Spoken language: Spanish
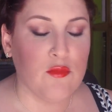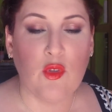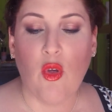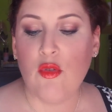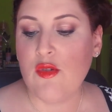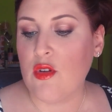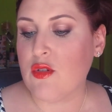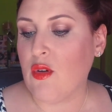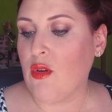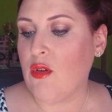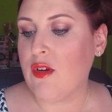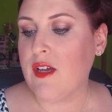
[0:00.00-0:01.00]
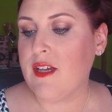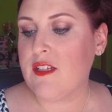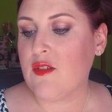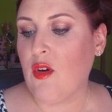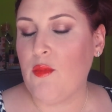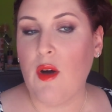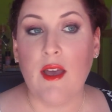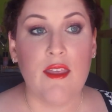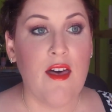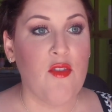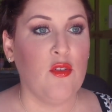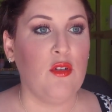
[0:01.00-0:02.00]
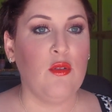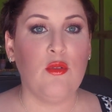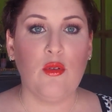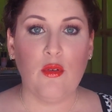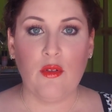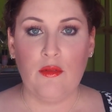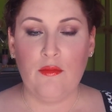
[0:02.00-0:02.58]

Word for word: todos los colores, cómo ha quedado el look.